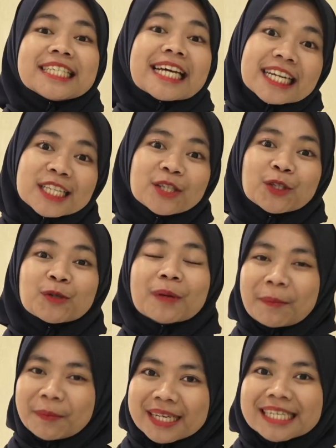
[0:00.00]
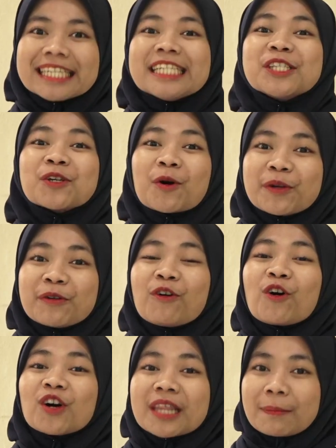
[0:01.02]
channel YouTube kami di Diskominfo
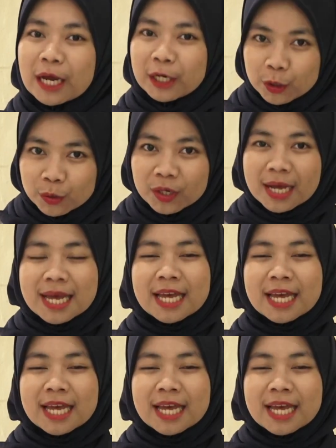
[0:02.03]
Kota Bandung.